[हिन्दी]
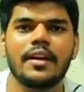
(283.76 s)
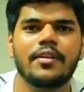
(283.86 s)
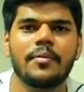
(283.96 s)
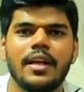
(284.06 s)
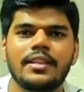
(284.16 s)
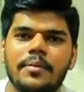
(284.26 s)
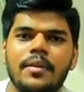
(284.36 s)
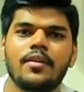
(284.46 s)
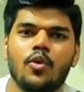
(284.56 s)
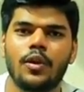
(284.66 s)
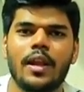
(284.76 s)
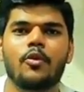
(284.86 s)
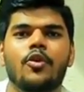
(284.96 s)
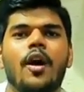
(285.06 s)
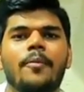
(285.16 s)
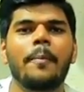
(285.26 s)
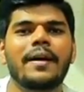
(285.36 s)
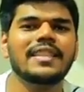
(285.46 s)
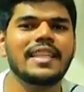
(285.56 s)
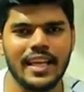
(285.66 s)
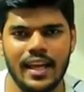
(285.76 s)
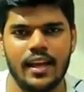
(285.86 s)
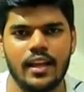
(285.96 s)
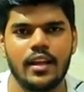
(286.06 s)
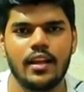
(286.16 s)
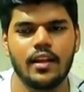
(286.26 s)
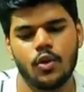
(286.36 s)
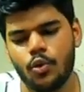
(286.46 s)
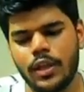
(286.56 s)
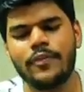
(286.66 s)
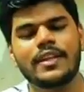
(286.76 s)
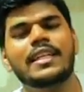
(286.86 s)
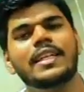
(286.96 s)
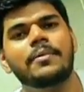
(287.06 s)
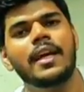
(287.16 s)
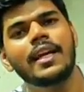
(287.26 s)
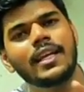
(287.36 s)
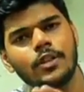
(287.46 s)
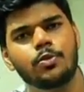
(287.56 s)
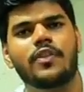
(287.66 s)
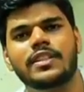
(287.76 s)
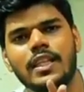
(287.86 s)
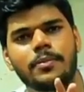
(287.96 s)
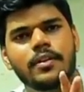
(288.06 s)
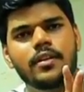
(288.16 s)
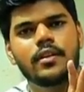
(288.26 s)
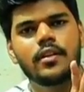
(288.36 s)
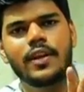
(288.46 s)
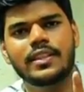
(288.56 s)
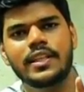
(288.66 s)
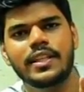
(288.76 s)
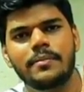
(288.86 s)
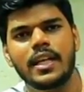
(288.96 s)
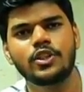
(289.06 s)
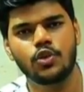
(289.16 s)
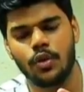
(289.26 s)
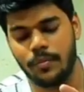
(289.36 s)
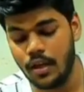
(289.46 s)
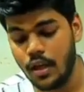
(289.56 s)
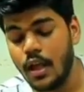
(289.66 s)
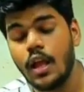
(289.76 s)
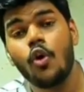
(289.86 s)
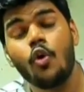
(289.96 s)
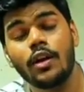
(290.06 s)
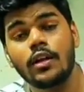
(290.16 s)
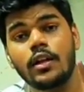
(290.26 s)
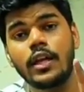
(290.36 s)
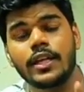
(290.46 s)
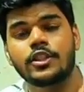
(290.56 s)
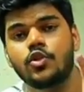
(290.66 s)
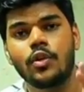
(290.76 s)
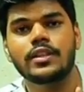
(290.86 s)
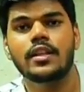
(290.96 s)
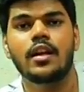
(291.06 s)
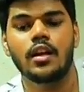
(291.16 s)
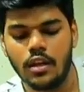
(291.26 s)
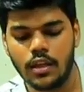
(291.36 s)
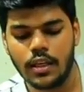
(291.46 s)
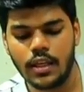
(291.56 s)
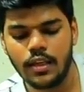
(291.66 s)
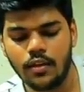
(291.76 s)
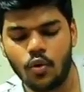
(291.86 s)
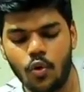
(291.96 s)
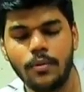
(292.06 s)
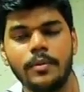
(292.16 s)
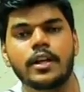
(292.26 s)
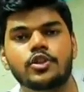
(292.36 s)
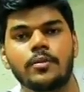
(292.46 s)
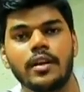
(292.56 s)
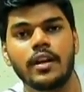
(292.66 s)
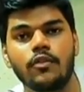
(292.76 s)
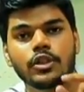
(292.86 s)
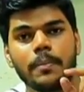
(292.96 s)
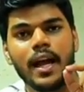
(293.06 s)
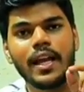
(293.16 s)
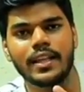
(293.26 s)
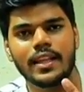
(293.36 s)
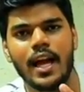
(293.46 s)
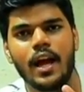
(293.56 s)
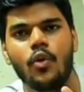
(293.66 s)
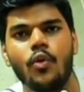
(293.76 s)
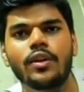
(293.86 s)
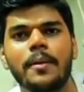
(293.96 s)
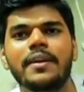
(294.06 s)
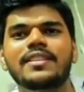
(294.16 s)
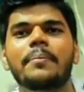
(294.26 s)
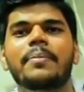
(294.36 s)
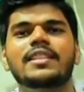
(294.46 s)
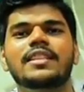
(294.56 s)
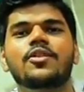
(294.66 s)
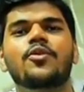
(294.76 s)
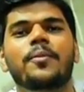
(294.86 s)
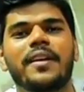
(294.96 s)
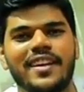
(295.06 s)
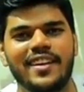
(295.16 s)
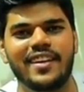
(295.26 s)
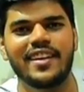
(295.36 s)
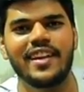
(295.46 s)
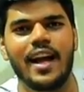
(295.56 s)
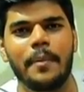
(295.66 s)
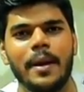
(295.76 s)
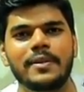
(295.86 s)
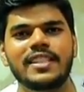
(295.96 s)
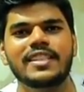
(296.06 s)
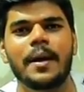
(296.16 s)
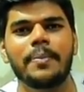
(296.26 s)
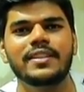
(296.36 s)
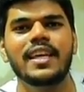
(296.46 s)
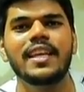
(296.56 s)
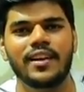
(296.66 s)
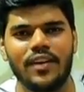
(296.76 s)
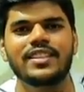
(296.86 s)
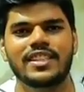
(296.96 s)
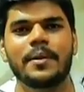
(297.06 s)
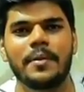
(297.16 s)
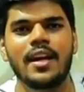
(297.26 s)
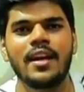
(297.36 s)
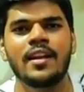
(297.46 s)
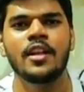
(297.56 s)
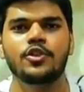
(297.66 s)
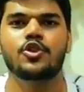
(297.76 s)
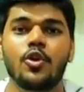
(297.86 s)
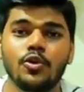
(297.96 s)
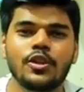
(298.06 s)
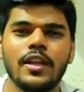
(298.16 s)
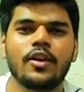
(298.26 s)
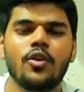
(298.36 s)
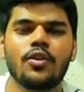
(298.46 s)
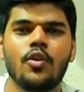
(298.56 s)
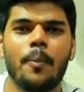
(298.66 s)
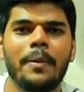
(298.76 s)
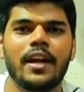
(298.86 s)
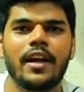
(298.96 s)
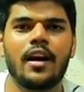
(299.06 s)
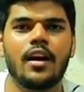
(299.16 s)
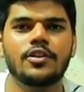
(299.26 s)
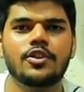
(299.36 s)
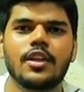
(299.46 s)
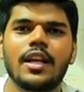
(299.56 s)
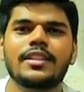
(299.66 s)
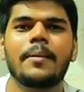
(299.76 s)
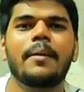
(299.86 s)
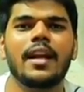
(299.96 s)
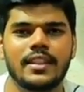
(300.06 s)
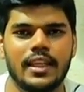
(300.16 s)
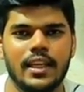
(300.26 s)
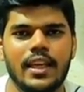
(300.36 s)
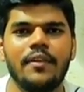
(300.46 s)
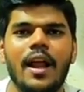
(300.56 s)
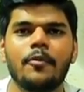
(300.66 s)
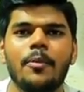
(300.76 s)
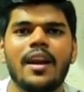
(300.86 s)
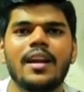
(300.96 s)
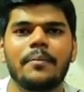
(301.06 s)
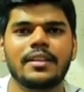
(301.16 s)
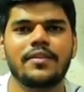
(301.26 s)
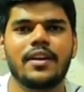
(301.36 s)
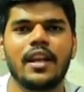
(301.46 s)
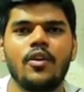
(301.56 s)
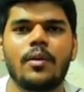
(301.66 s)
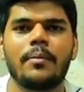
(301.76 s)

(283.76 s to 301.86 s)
आए एक हफ्ते में आए जब भी कुरियर बॉय को आपको पैसे देने हैं कुरियर फैसिलिटी भी है ट्रांसपोर्ट फैसिलिटी फैसिलिटी भी है सीओडी में और एक चीज़ और है सर कि कोई भी कस्टमर अगर व्हाट्सअप पर हाई लिखता है उनके पास सैंपल्स आ जाएंगे ऑटोमेटिकली हमारे पास एक सैंपल्स के लिंक वाला सिस्टम है जो उस लिंक को ओपन करेगा सारे सैंपल आ जाएंगे केवल आपको हमारा नंबर सेव करना है और